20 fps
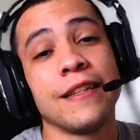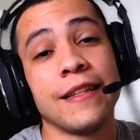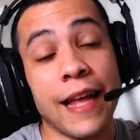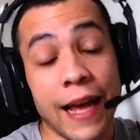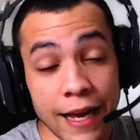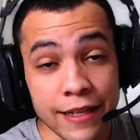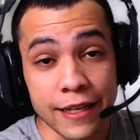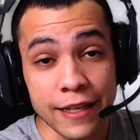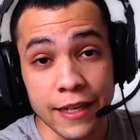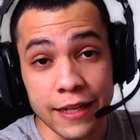
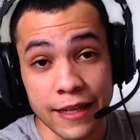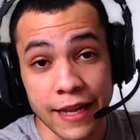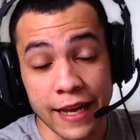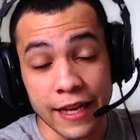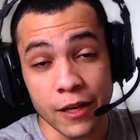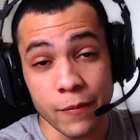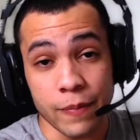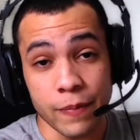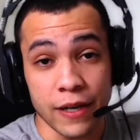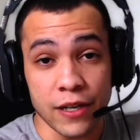dá aquele
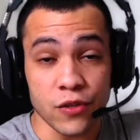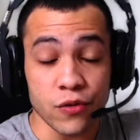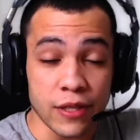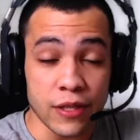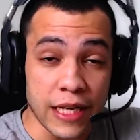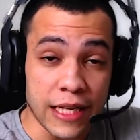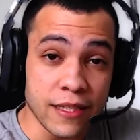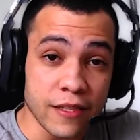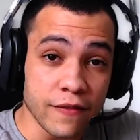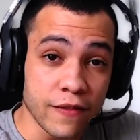like para
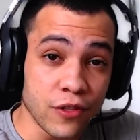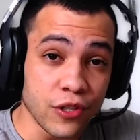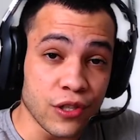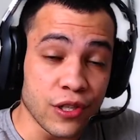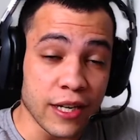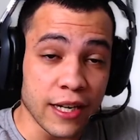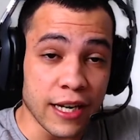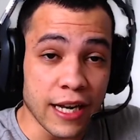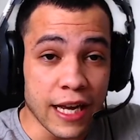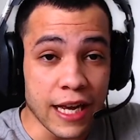ajudar esse vídeo
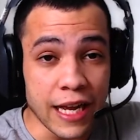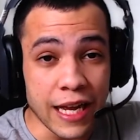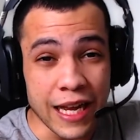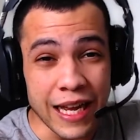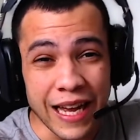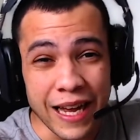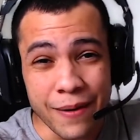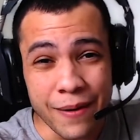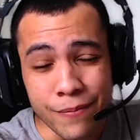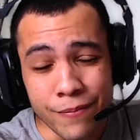a chegar
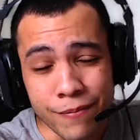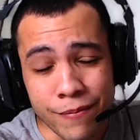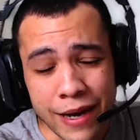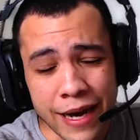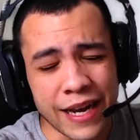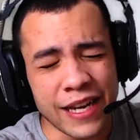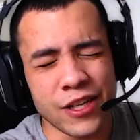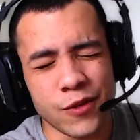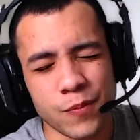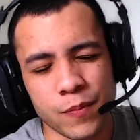a
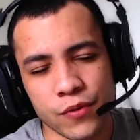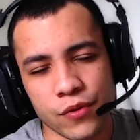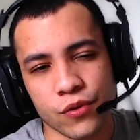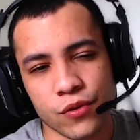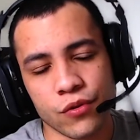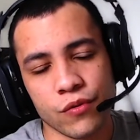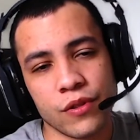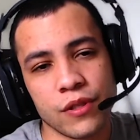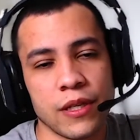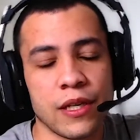mais
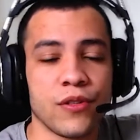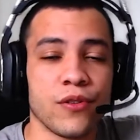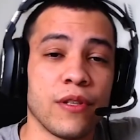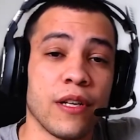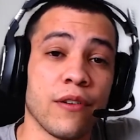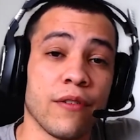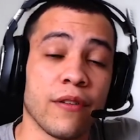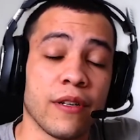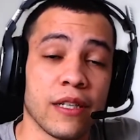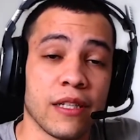pessoas e
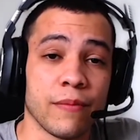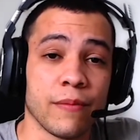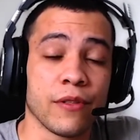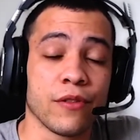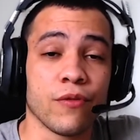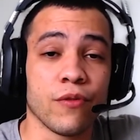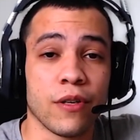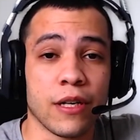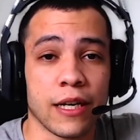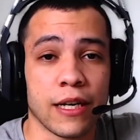ajudar no
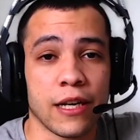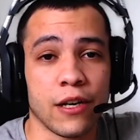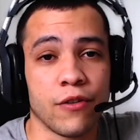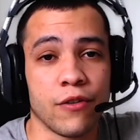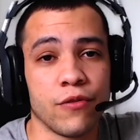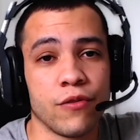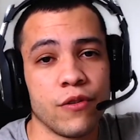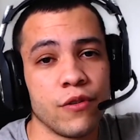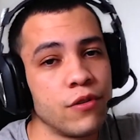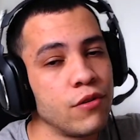crescimento do
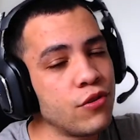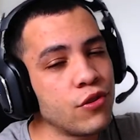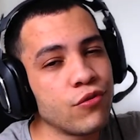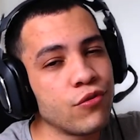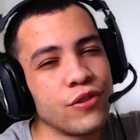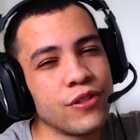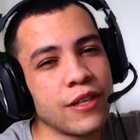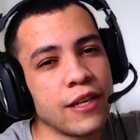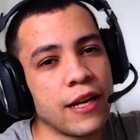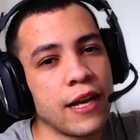canal. Não te
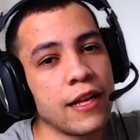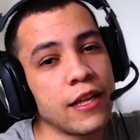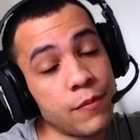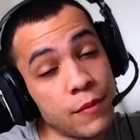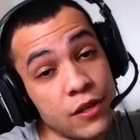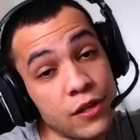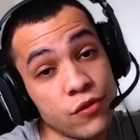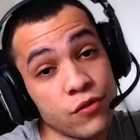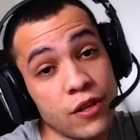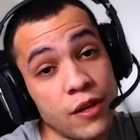custa nada e
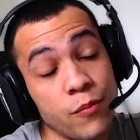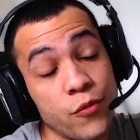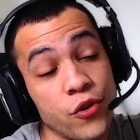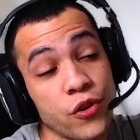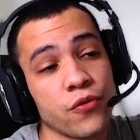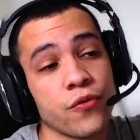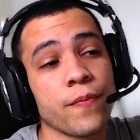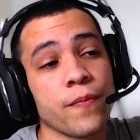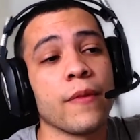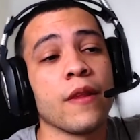me ajuda
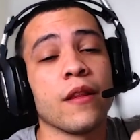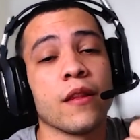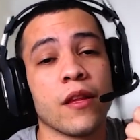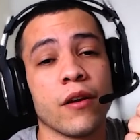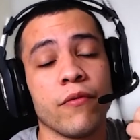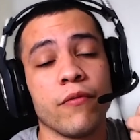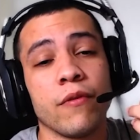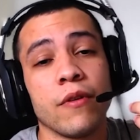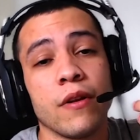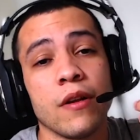muito.
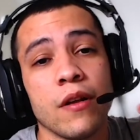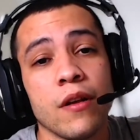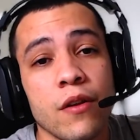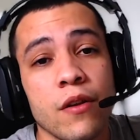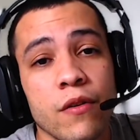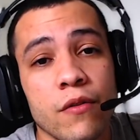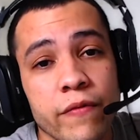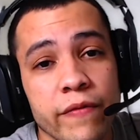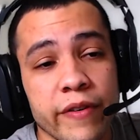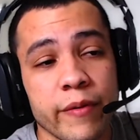Então,
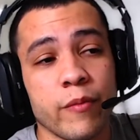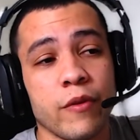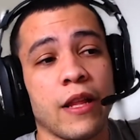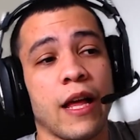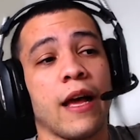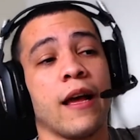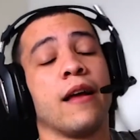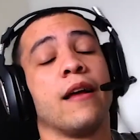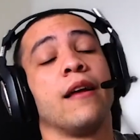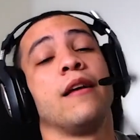Vamos
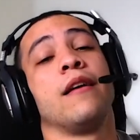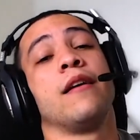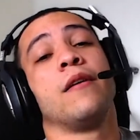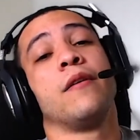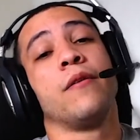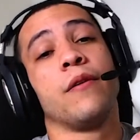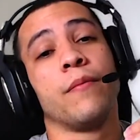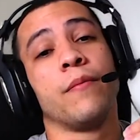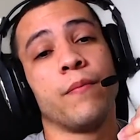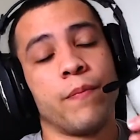lá.
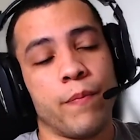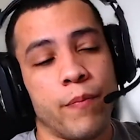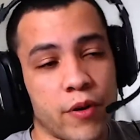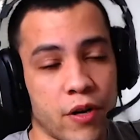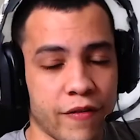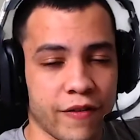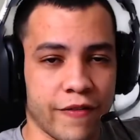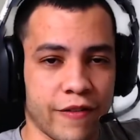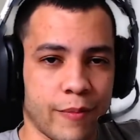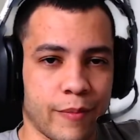
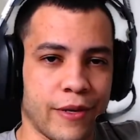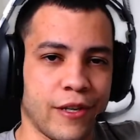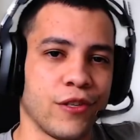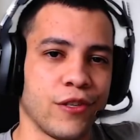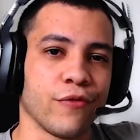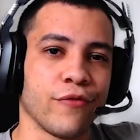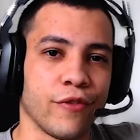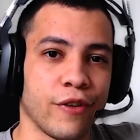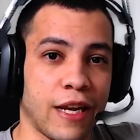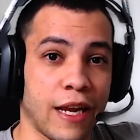
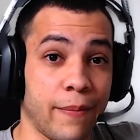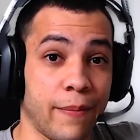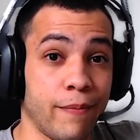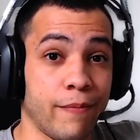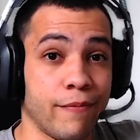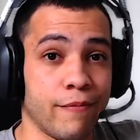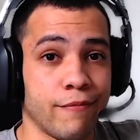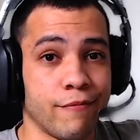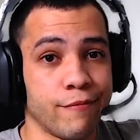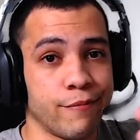Provavelmente eu vou olhar
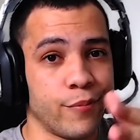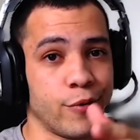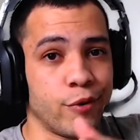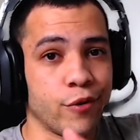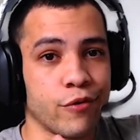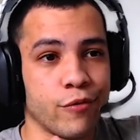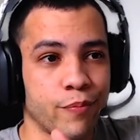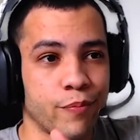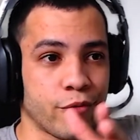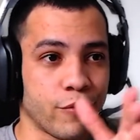um
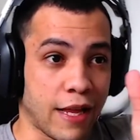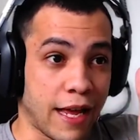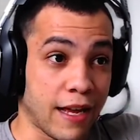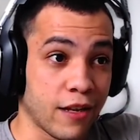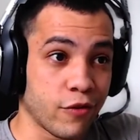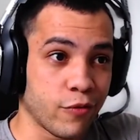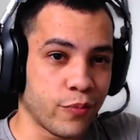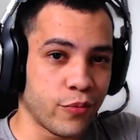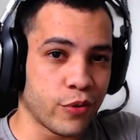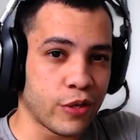pouco para o
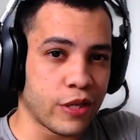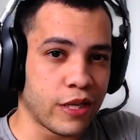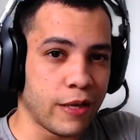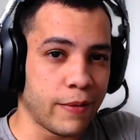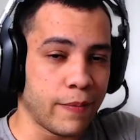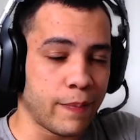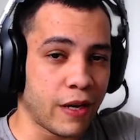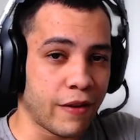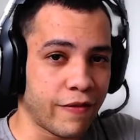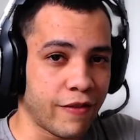lado,
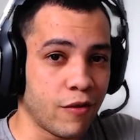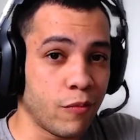porque para